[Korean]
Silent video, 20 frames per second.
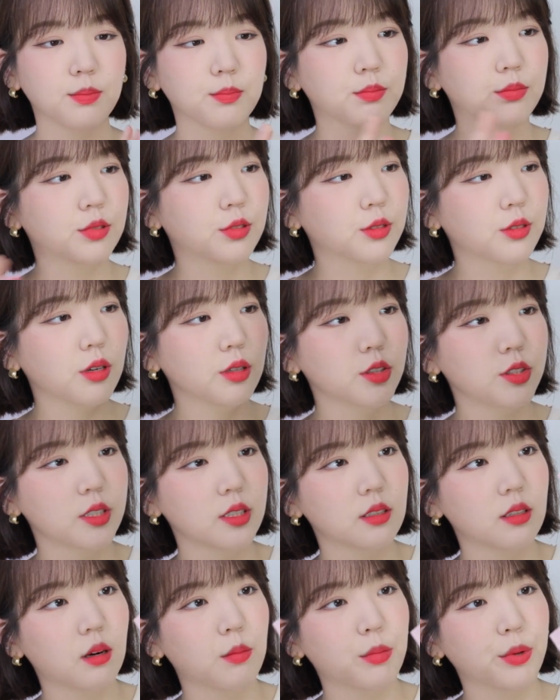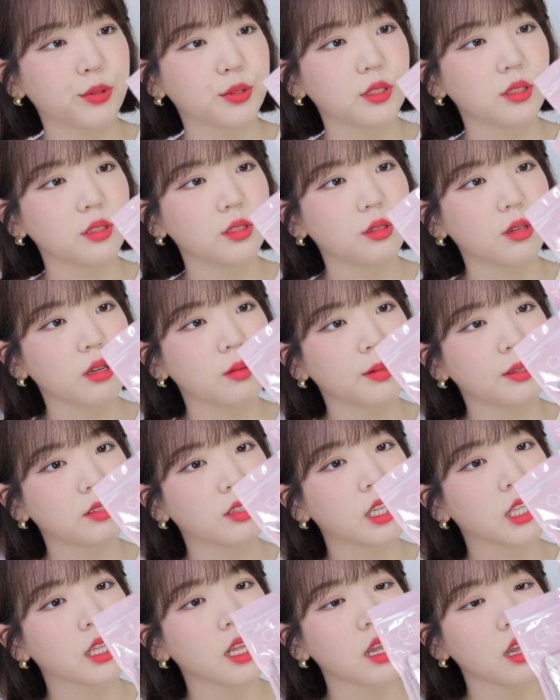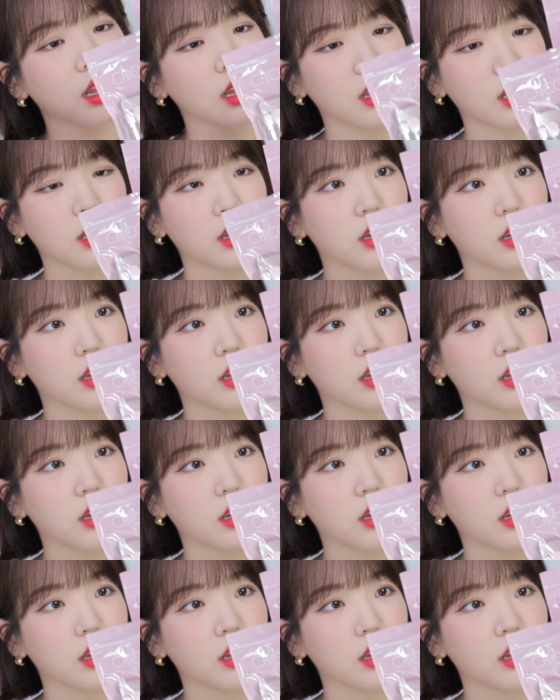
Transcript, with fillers: 브러쉬를 한번 신청해봤는데